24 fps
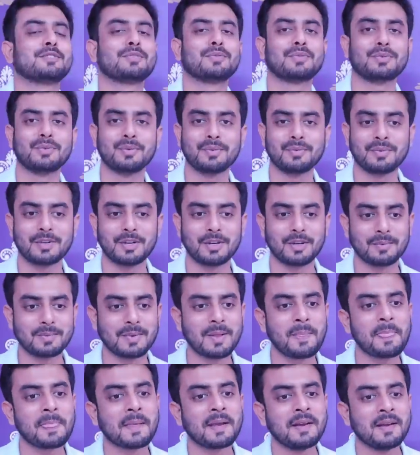কিছু ফুলফিল
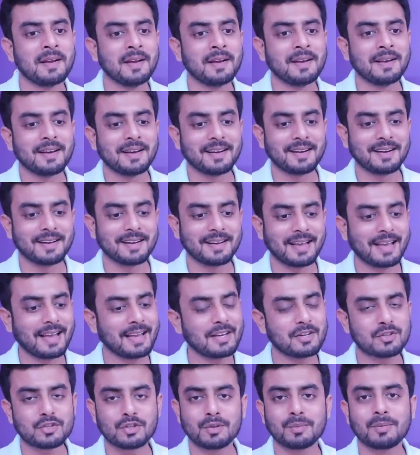হবে
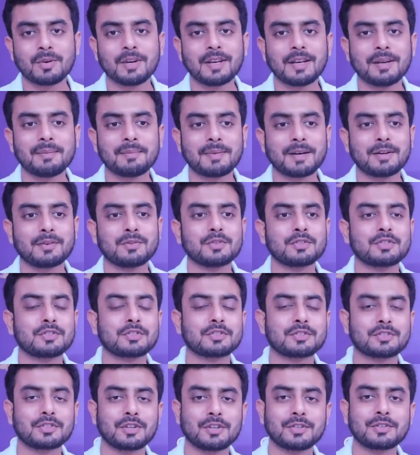এই সময়ে মানুষ
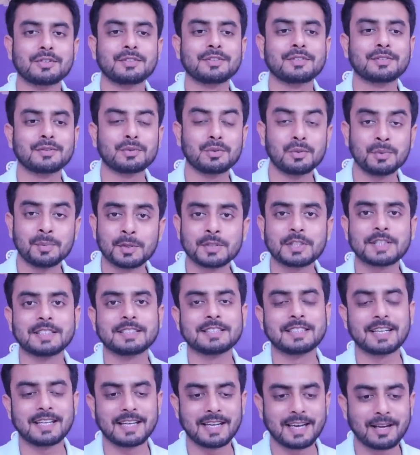তখন ঘুমোতে
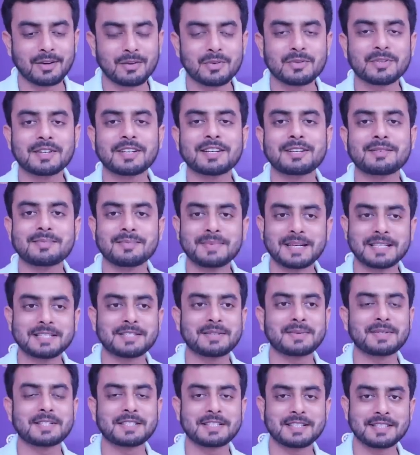যায় এখনকার
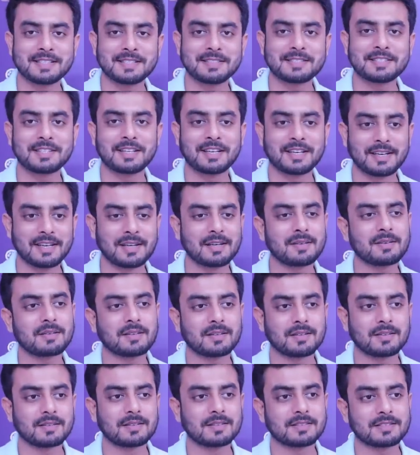বাচ্চা বাচ্চা ছেলেরা
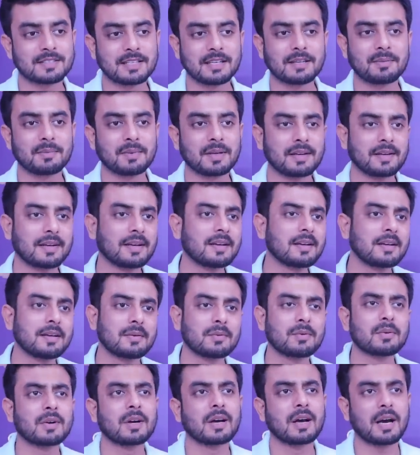ছেলে মেয়েরা
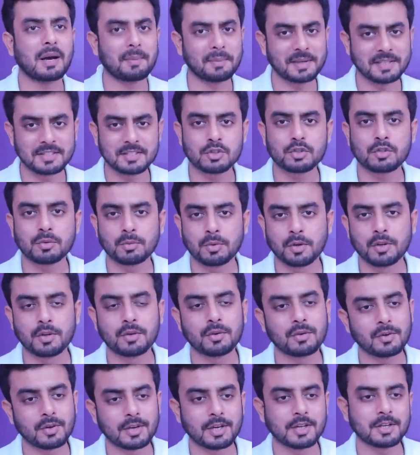এবং আমাদের
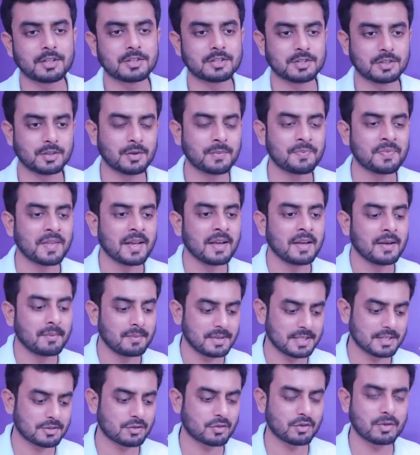সময়ও অনেক ছিল
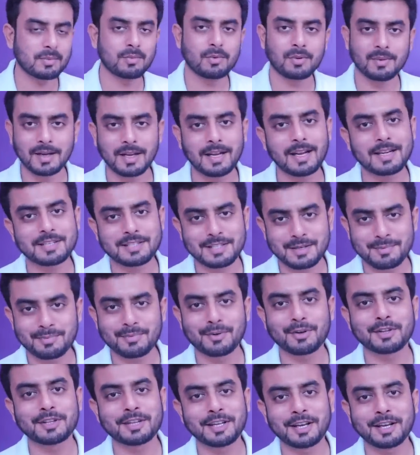বিশেষ করে মোবাইল আসার
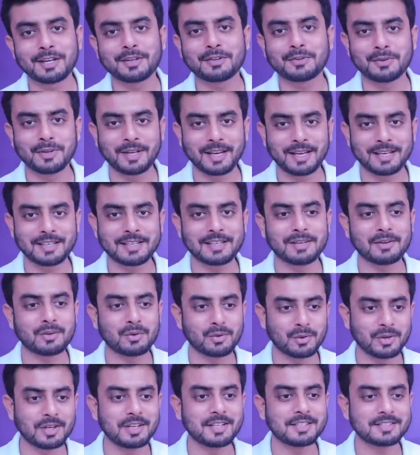পর থেকে তো এইটা
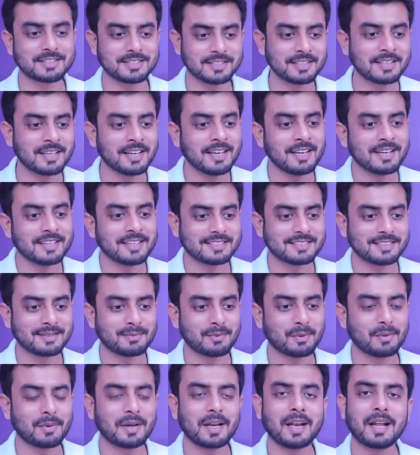হয়েইছে যে
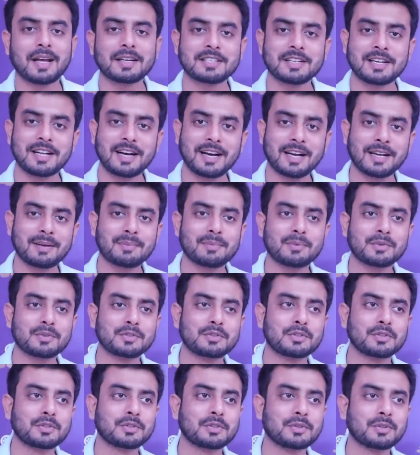মোবাইল আসার আগে
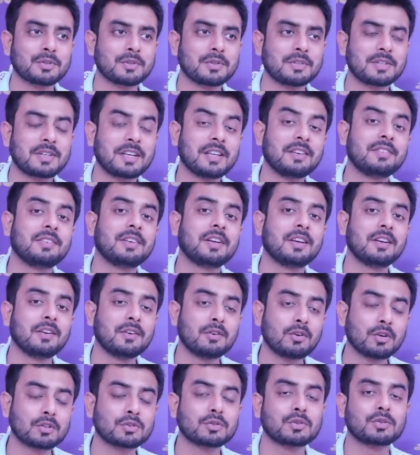পর্যন্ত টিভি
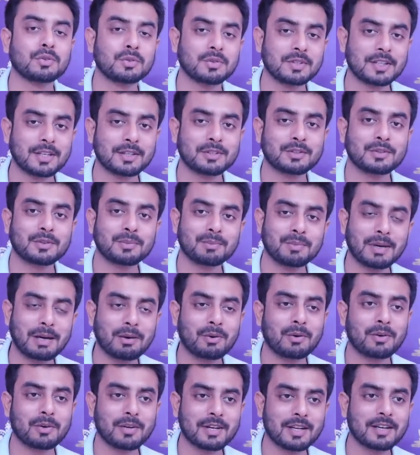কতক্ষণ দেখতো
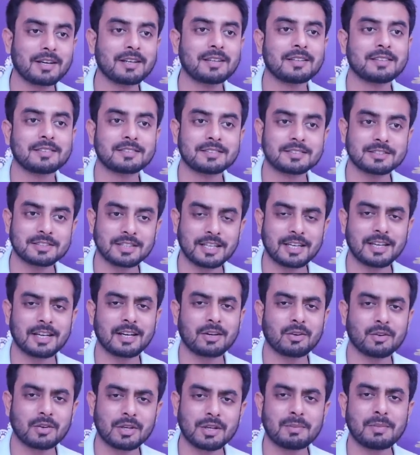বারোটা সাড়ে
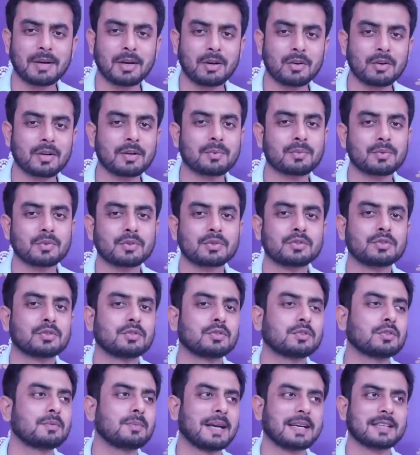এগারোটা বারোটা
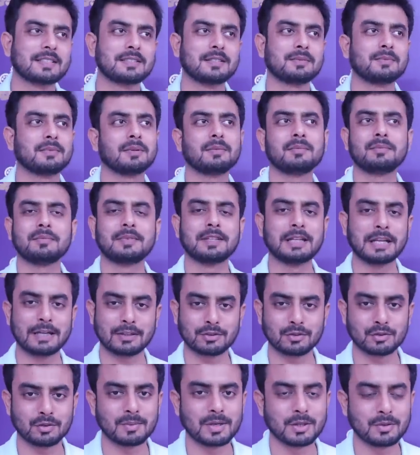পর্যন্ত ম্যাক্সিমাম
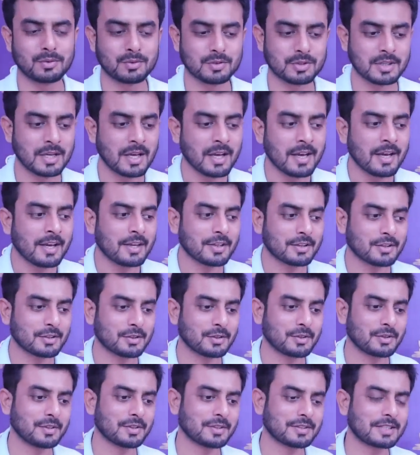দেখতো মানুষ
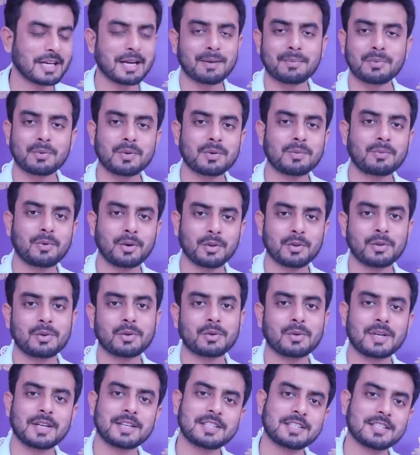তো তারপর বন্ধ
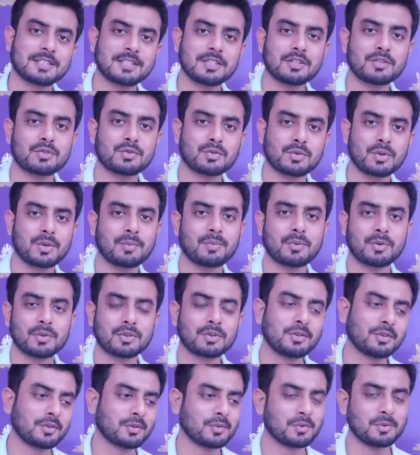করে এসেছে শুয়ে
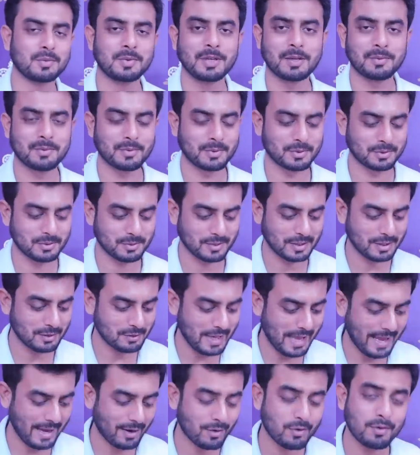পড়তো ঘুমিয়ে পড়তো
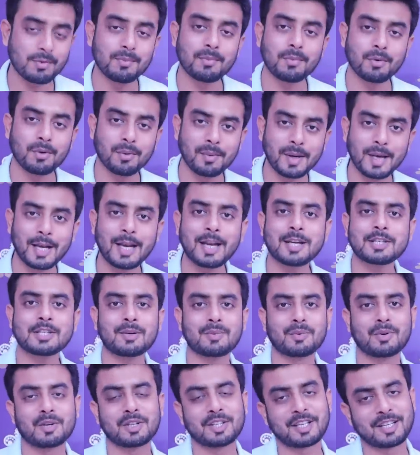কিন্তু এখন মোবাইল
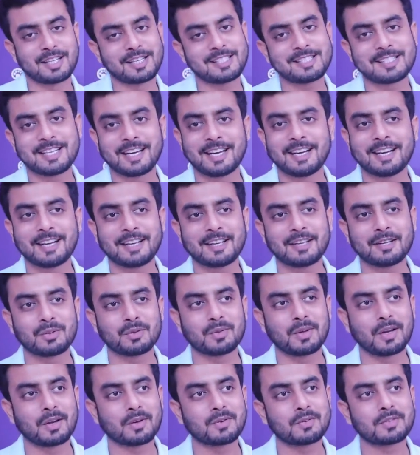আসার পর থেকে সেইটা
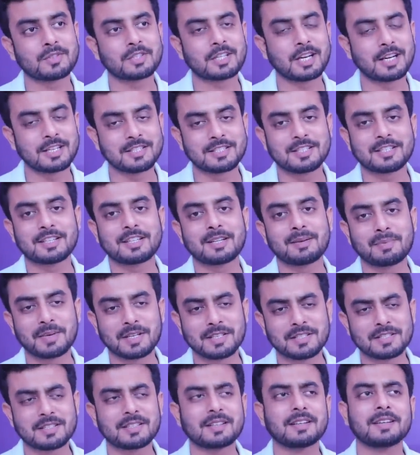কিন্তু এখন সাড়ে চারটে
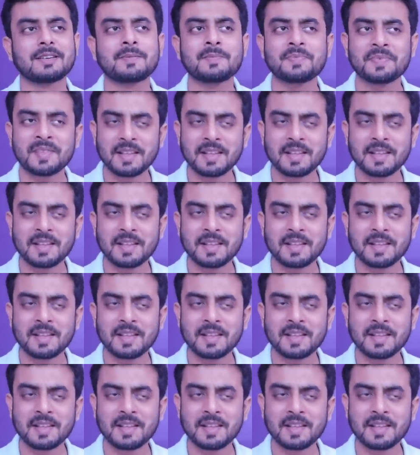পাঁচটা